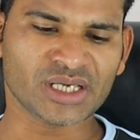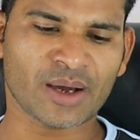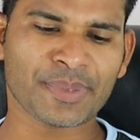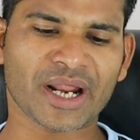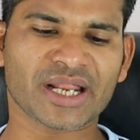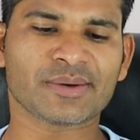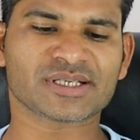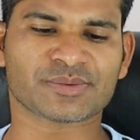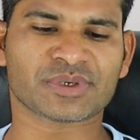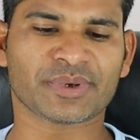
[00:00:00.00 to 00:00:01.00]
यहाँ पर आने के बाद
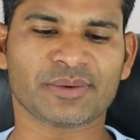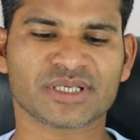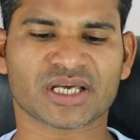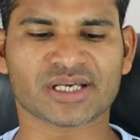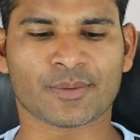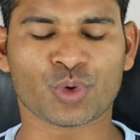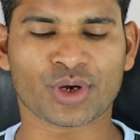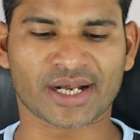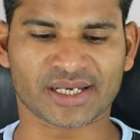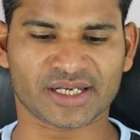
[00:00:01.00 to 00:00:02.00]
सबसे पहले मिल जाती है आपको
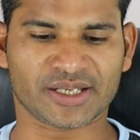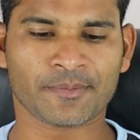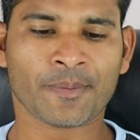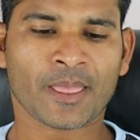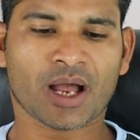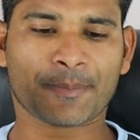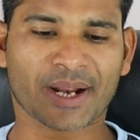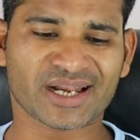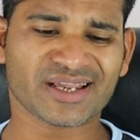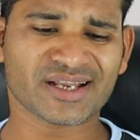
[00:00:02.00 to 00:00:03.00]
कैटेगरी अब
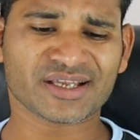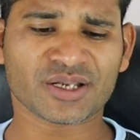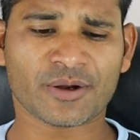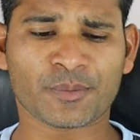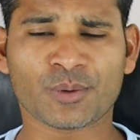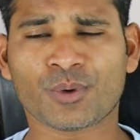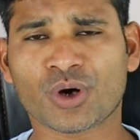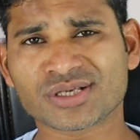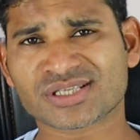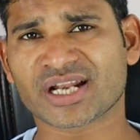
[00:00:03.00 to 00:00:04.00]
कैटेगरी के अंदर आपको
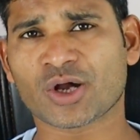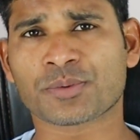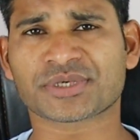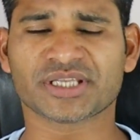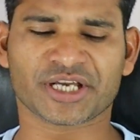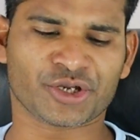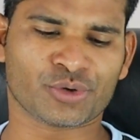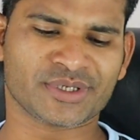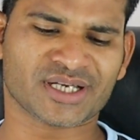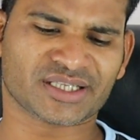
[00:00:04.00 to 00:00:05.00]
बहुत सारे ऑप्शन देखने
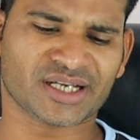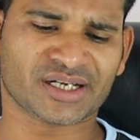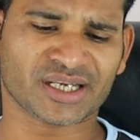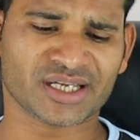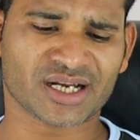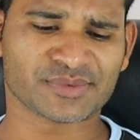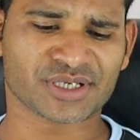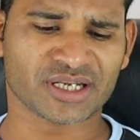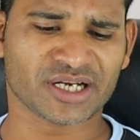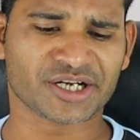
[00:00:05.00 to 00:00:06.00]
को मिल जाते हैं टेलीग्राम
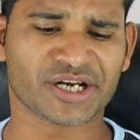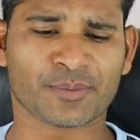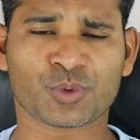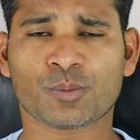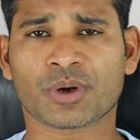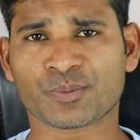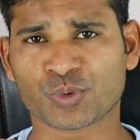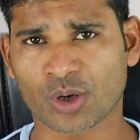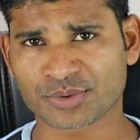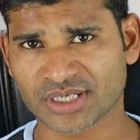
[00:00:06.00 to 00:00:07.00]
से रिलेटेड आपको
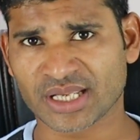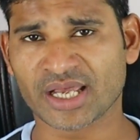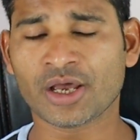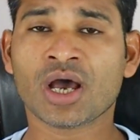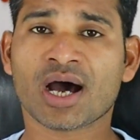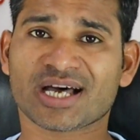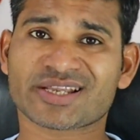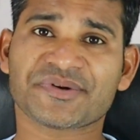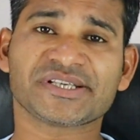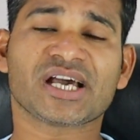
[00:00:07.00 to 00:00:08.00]
भरपूर ऑप्शन है
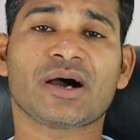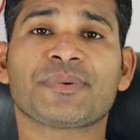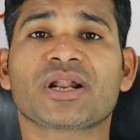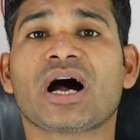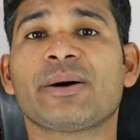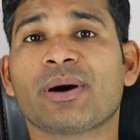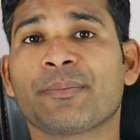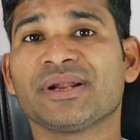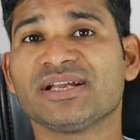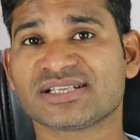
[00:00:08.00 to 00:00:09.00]
अदरवाइज यहाँ पर आप
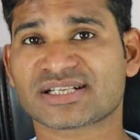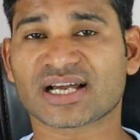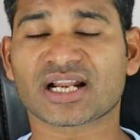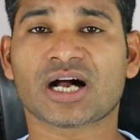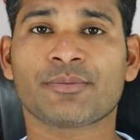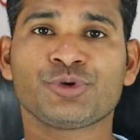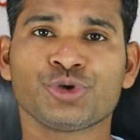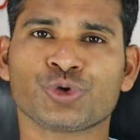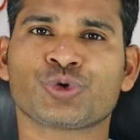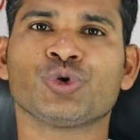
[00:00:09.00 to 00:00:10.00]
अपने इंस्टाग्राम
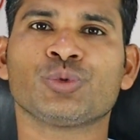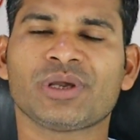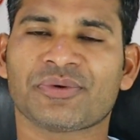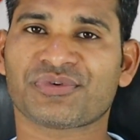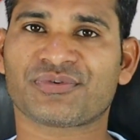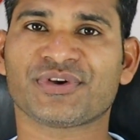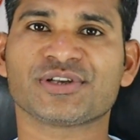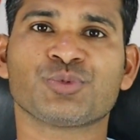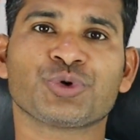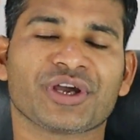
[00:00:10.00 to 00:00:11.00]
यूट्यूब या फिर
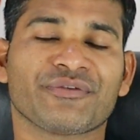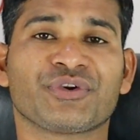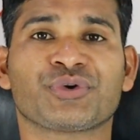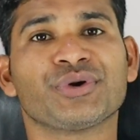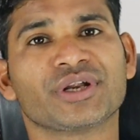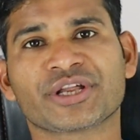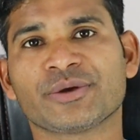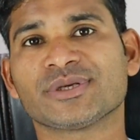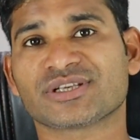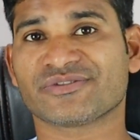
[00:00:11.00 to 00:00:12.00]
फेसबुक या फिर ट्विटर
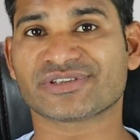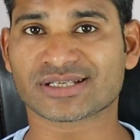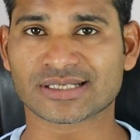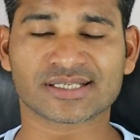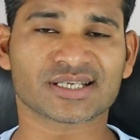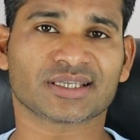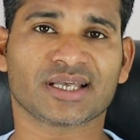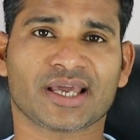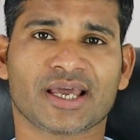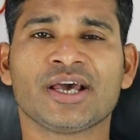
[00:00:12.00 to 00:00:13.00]
की भी सर्विसेज ले
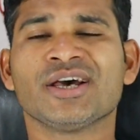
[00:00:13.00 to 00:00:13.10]
सकते हैं